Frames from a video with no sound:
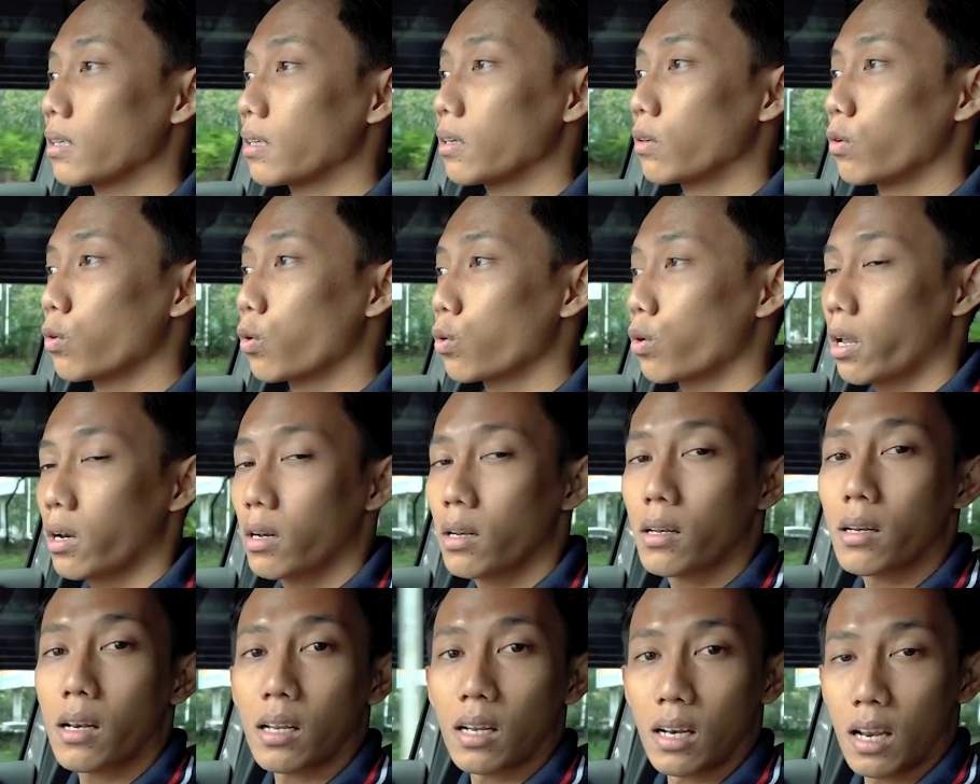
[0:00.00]
ukuran
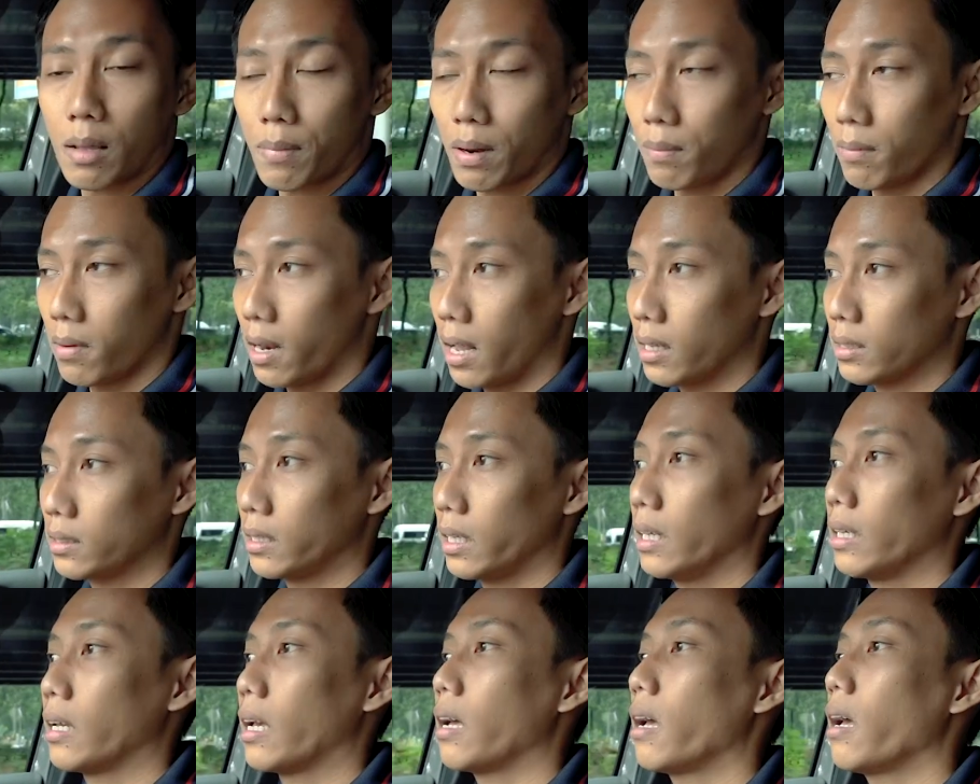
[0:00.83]
ring 18
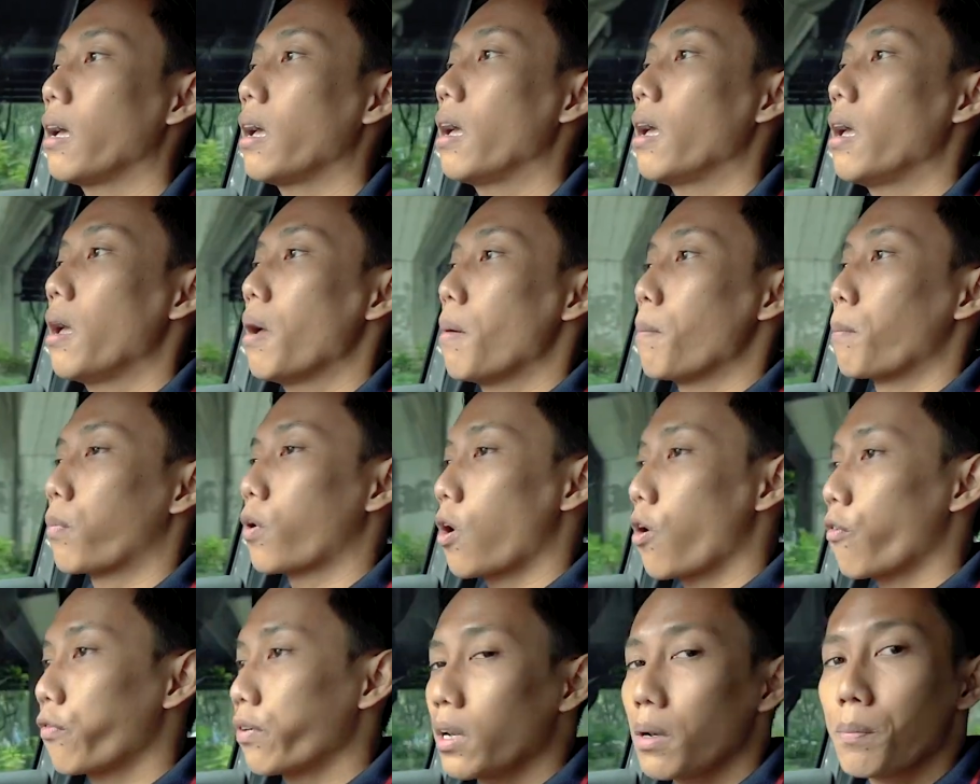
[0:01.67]
sehingga
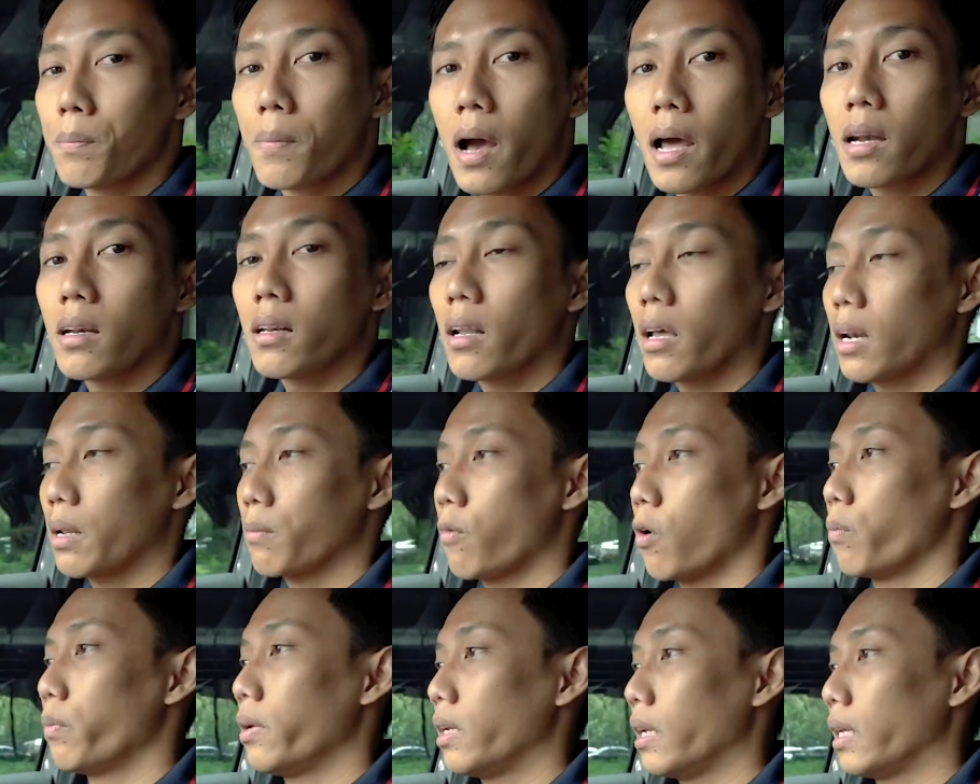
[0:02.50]
profil ban dari
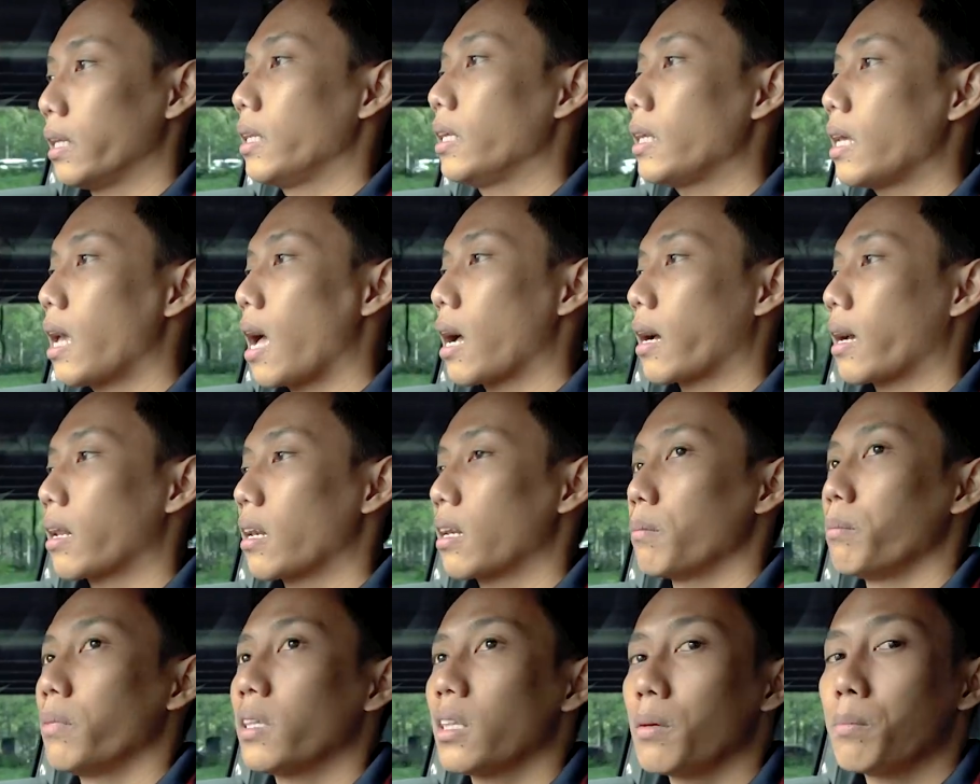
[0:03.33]
mobil ini akan
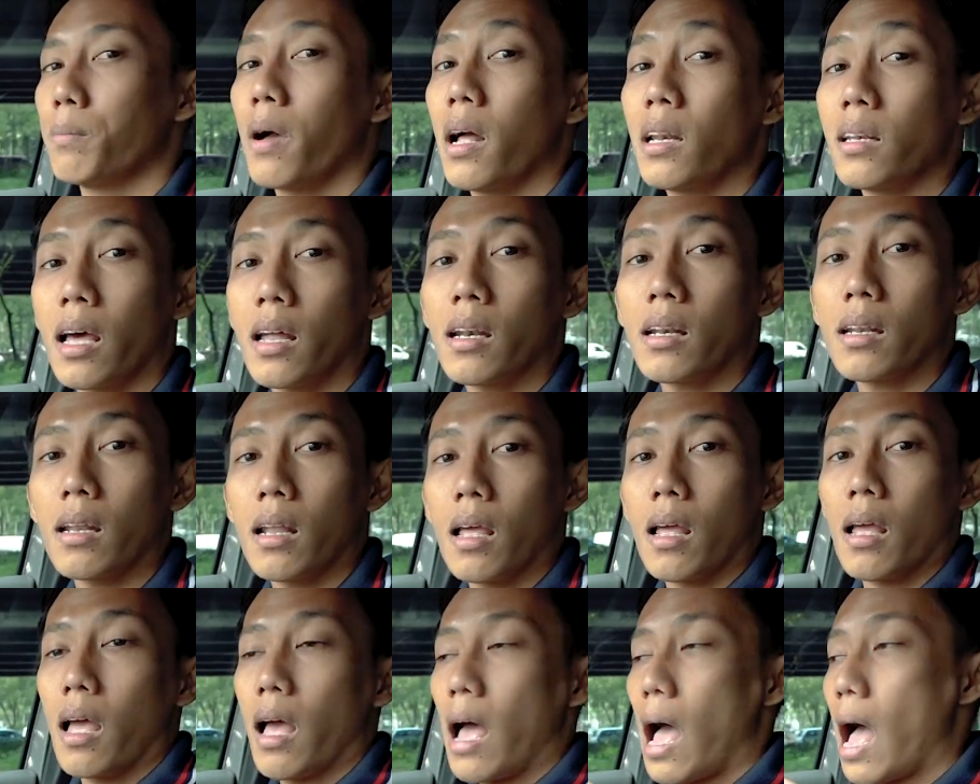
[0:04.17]
lebih tebal dan
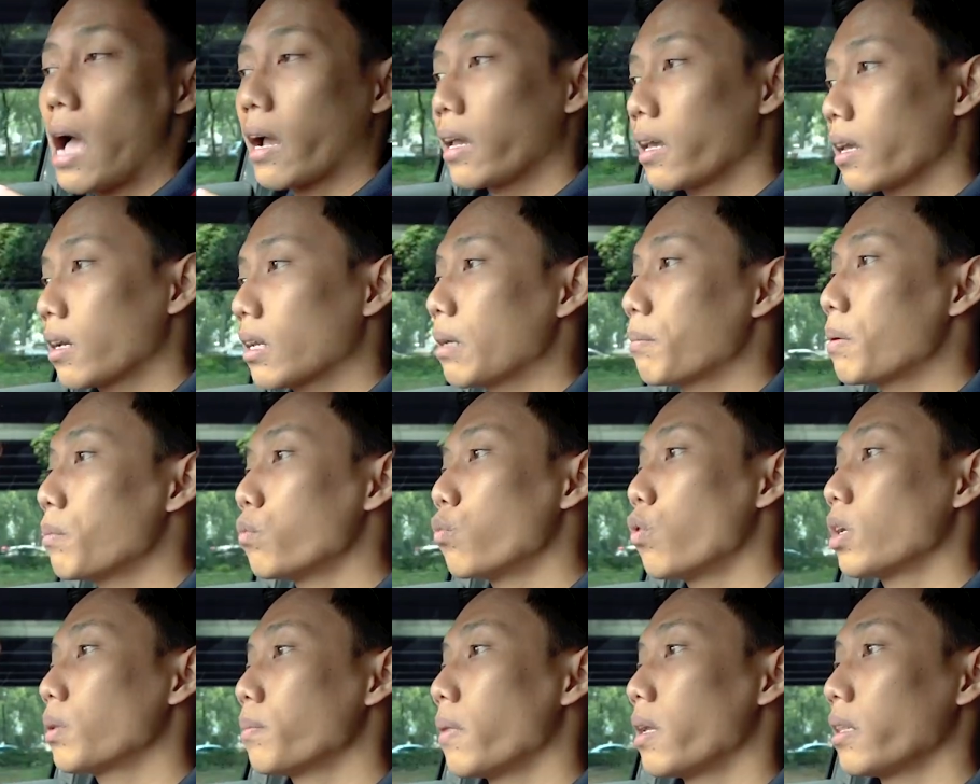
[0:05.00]
akhirnya
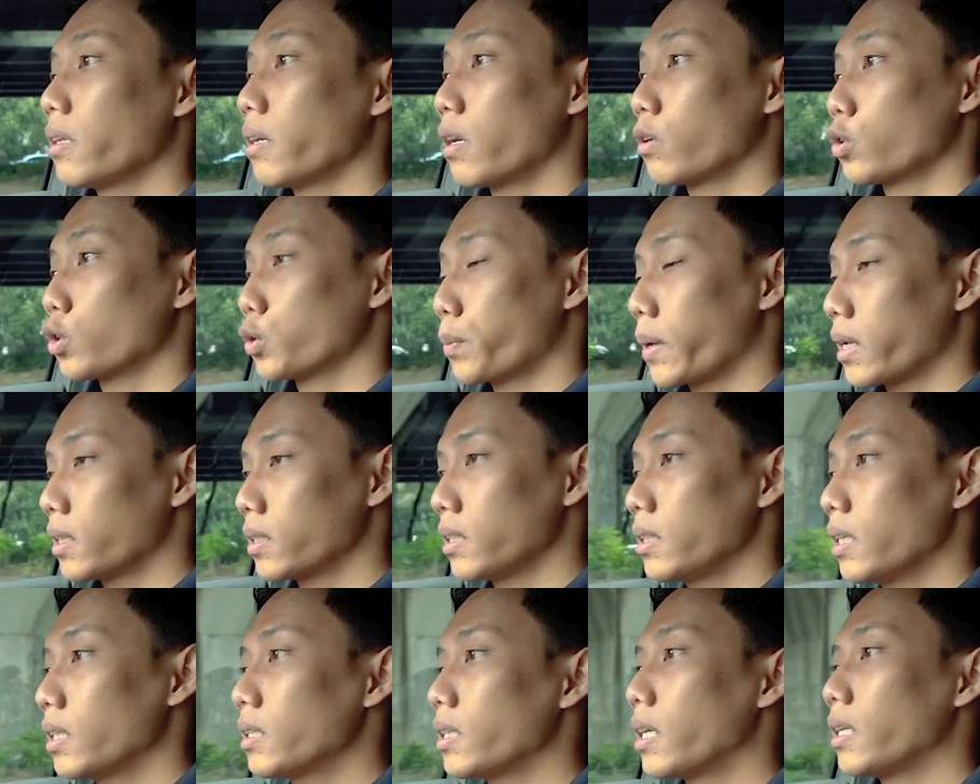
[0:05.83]
membuat bantingan
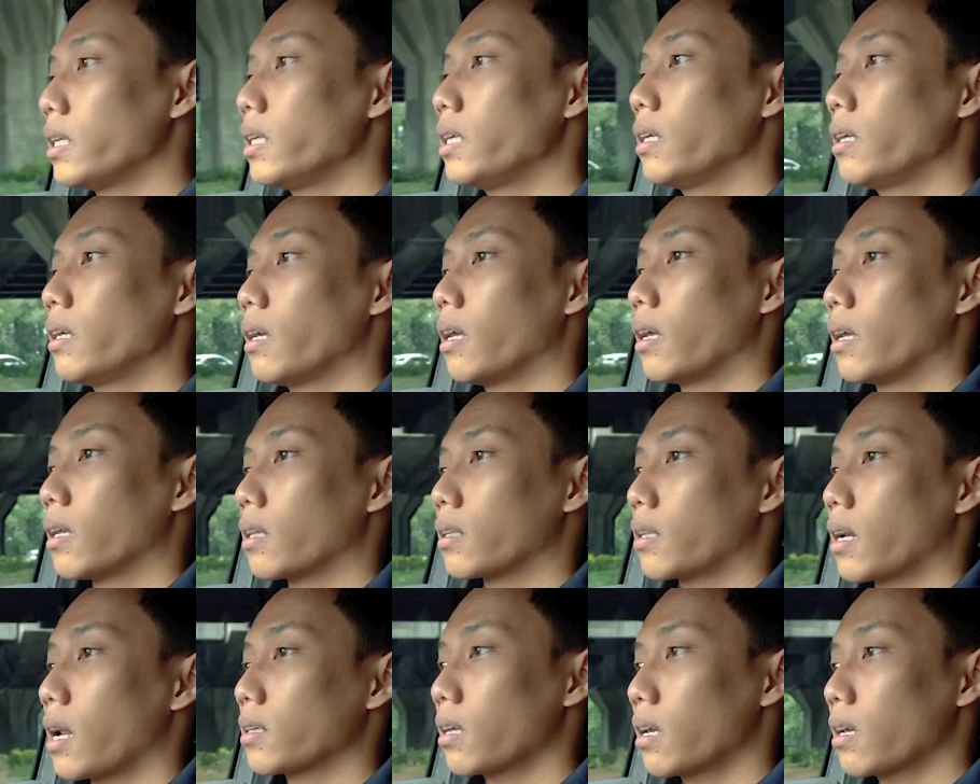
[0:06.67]
suspensinya jadi
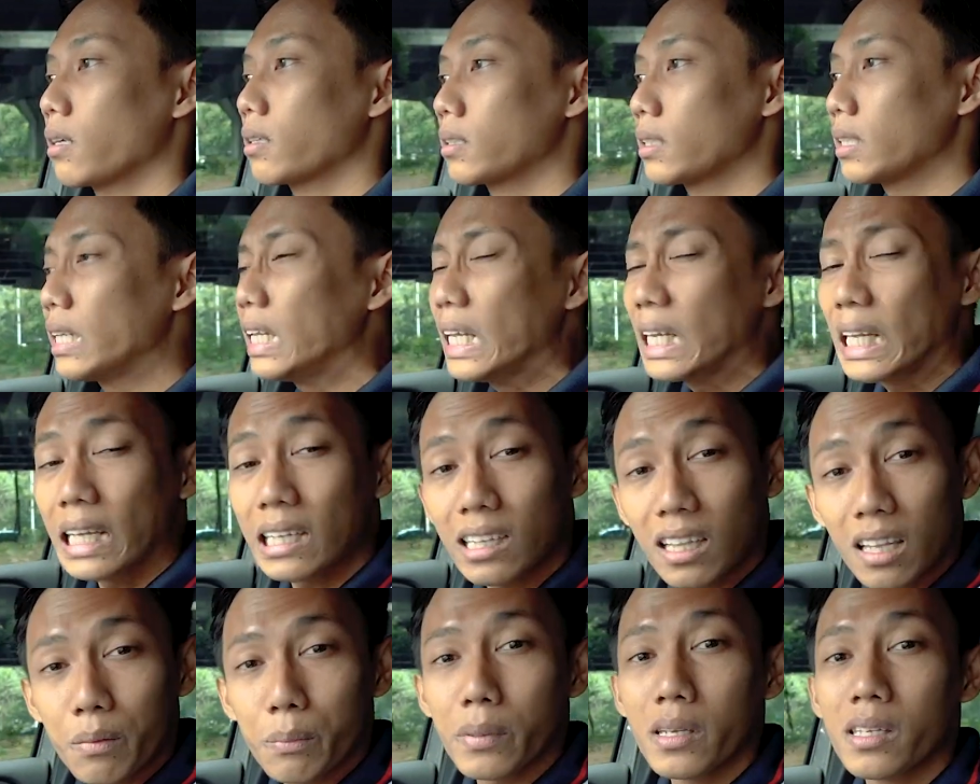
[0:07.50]
terasa sedikit
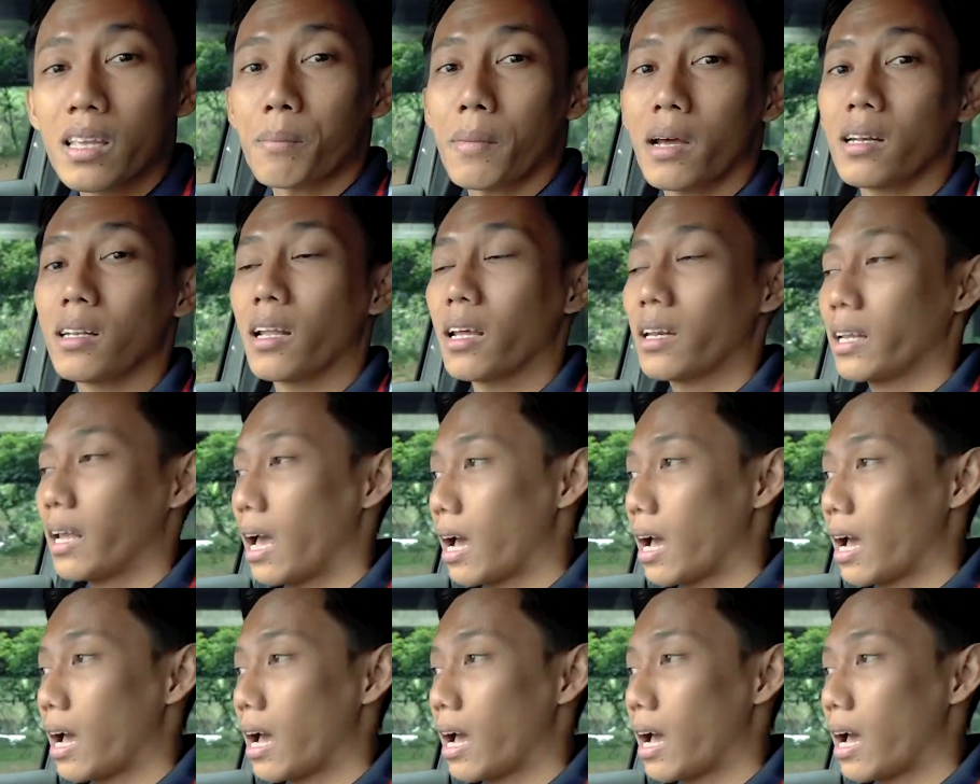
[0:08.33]
lebih nyaman dari